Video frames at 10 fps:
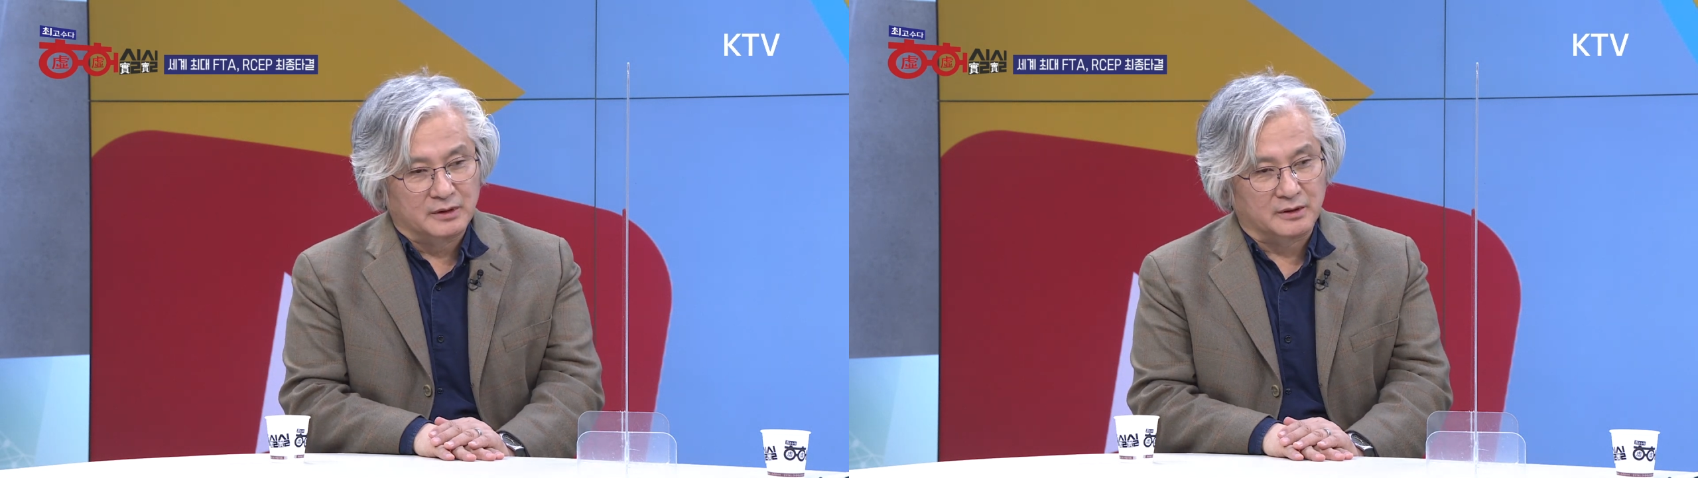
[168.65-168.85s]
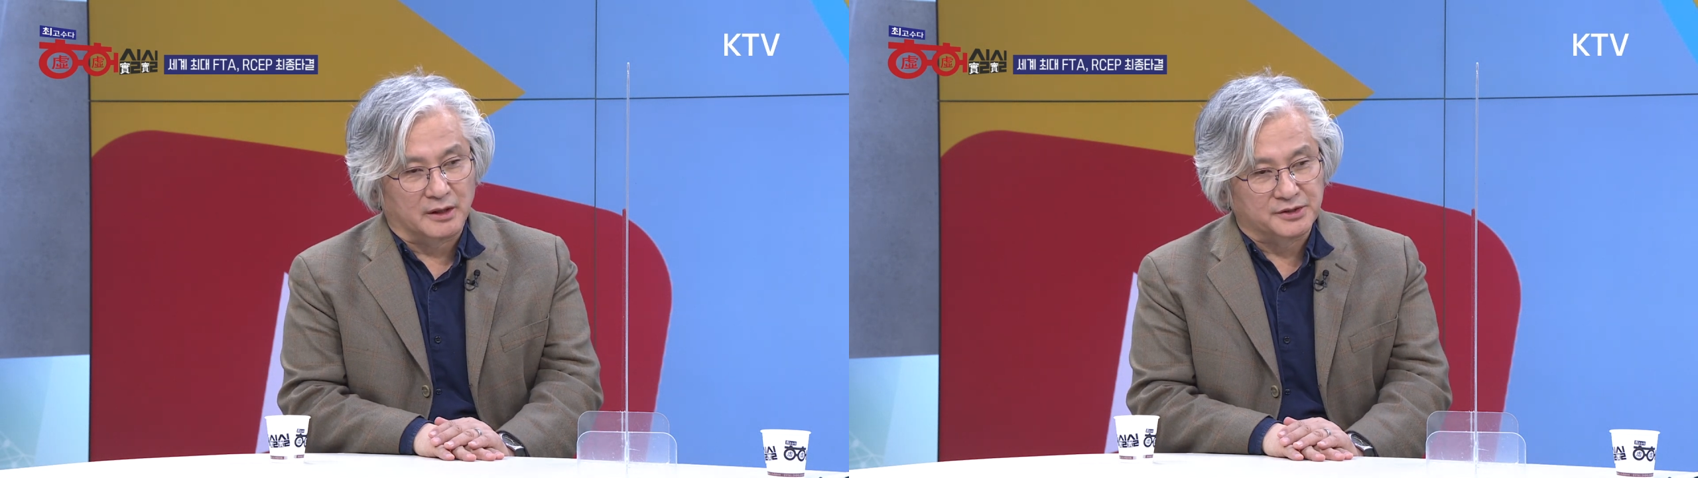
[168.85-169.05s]

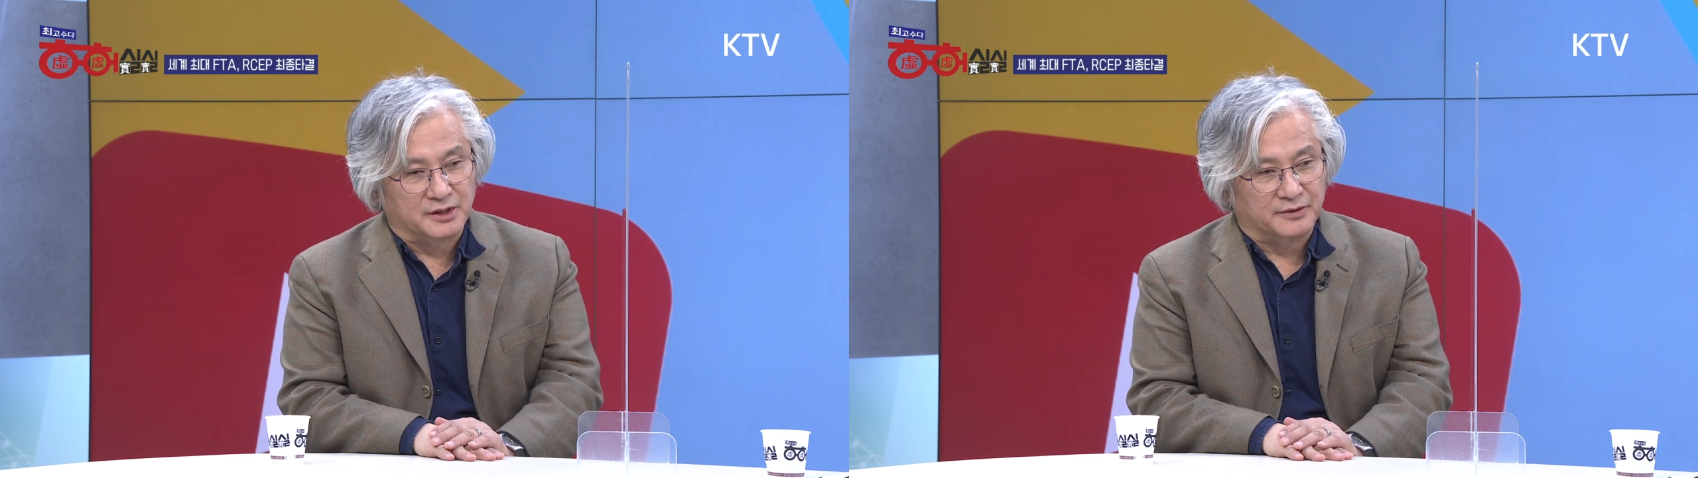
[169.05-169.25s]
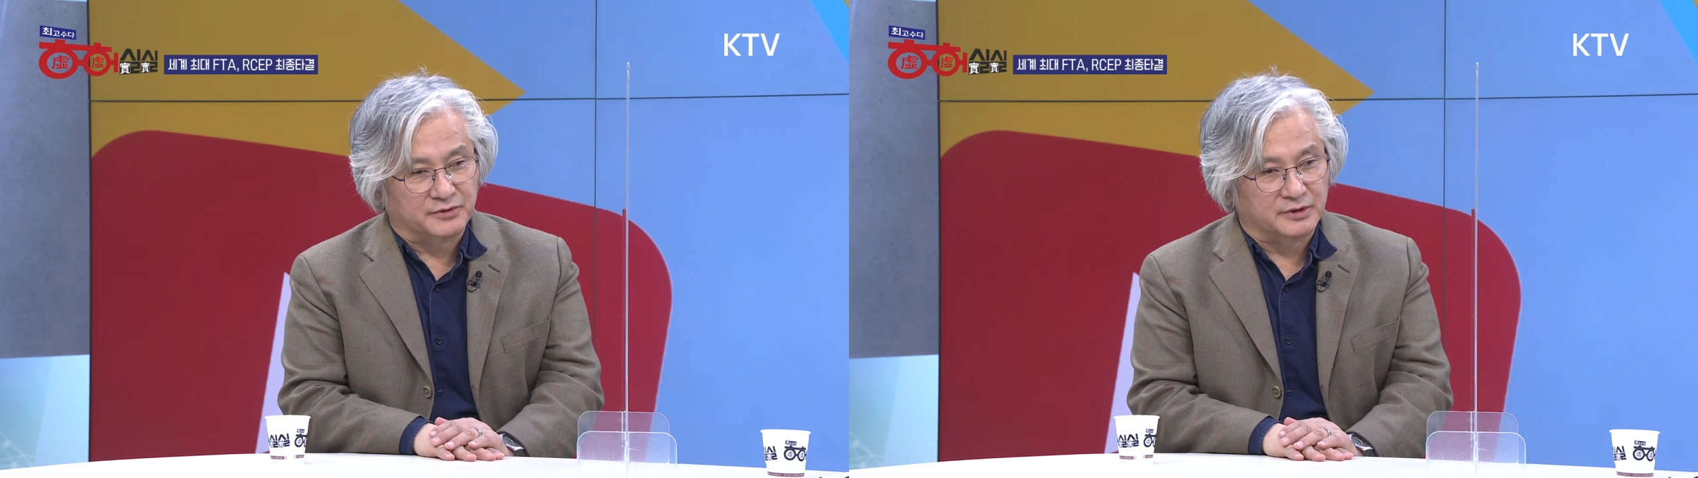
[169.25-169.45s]
그
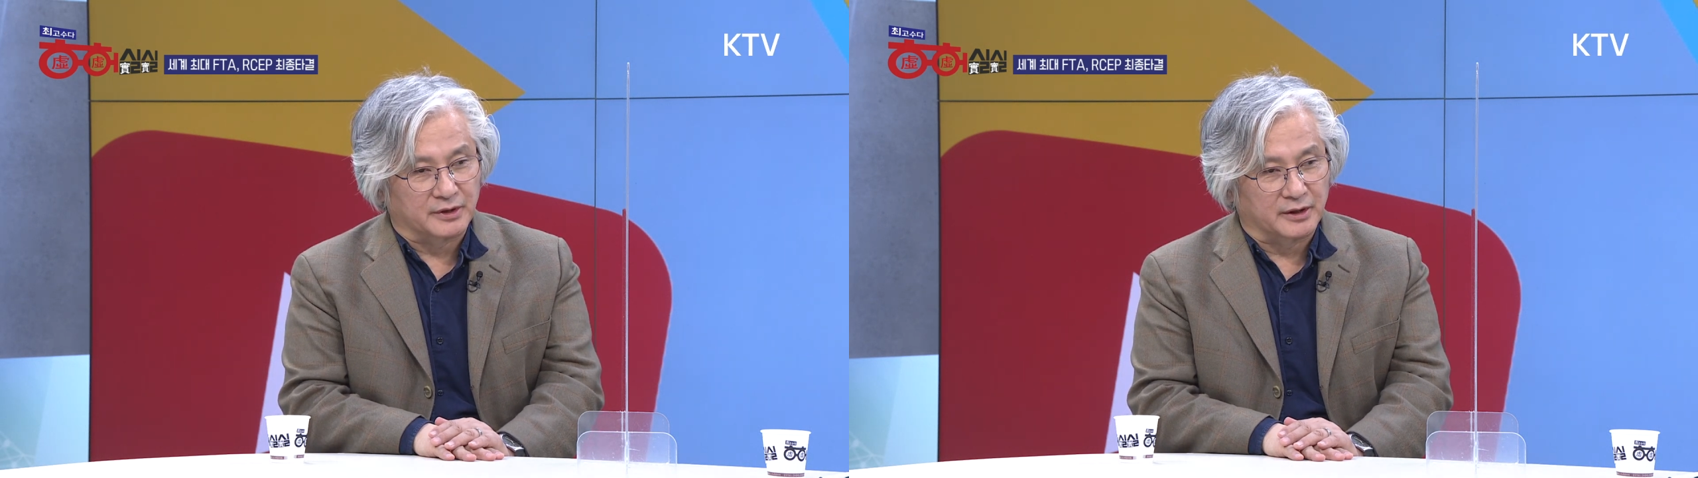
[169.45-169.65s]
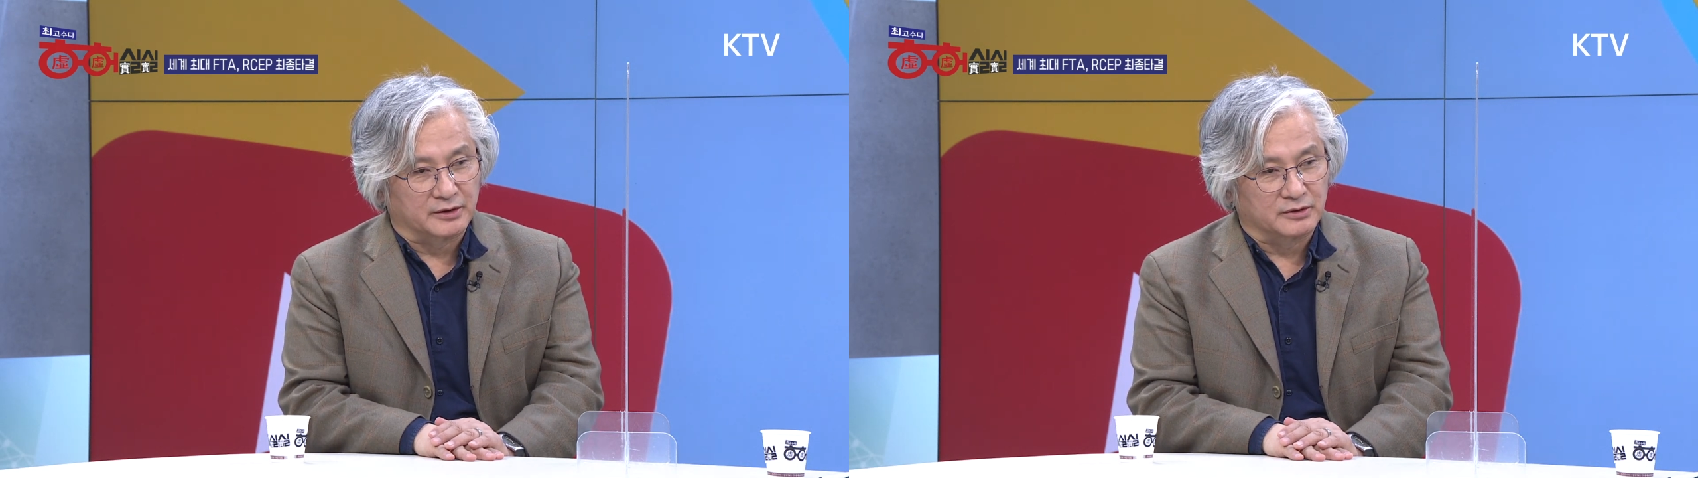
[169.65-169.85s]
당시에
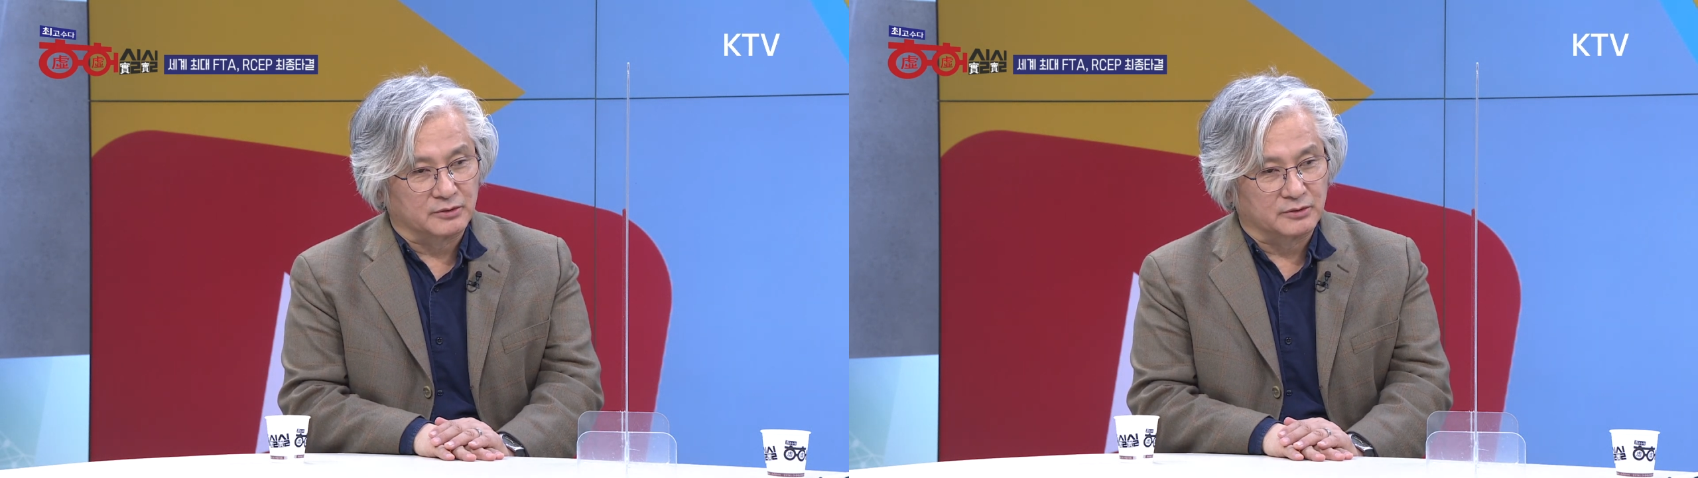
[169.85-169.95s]
FTA